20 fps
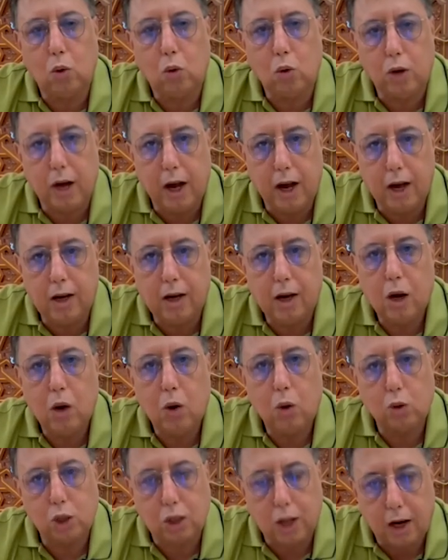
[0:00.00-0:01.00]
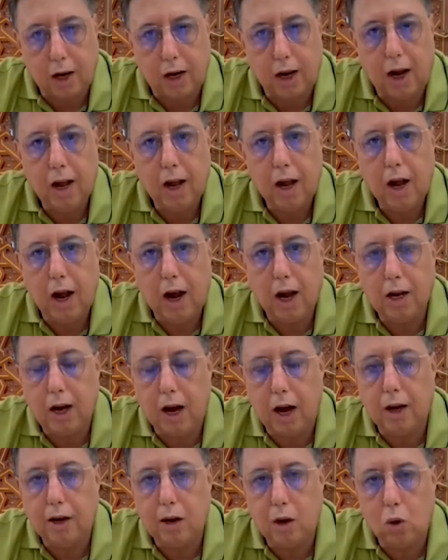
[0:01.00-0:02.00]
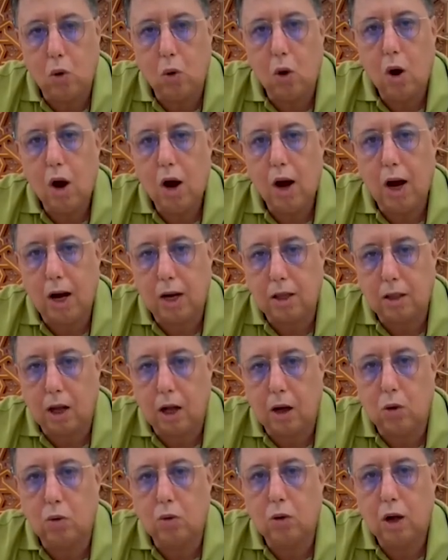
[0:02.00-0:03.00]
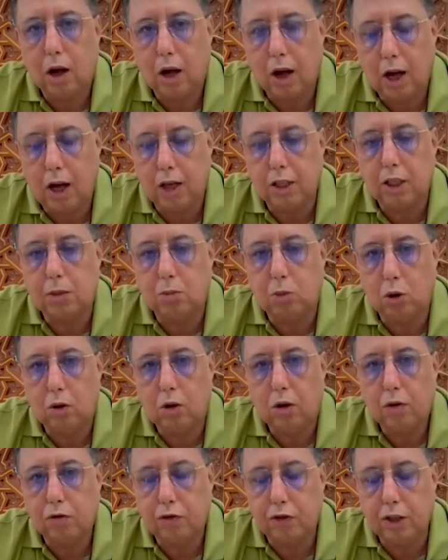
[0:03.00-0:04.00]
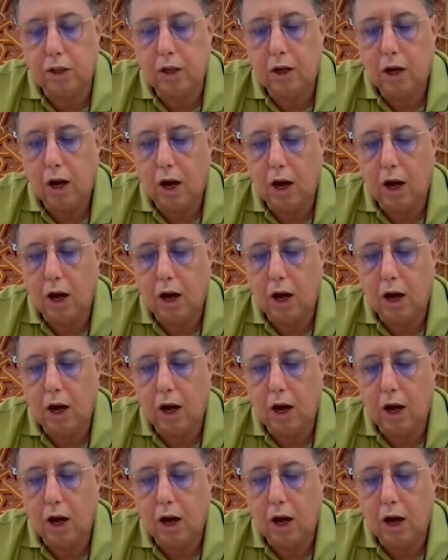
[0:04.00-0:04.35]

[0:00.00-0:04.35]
وقال وصرح على أنه خطر قادم في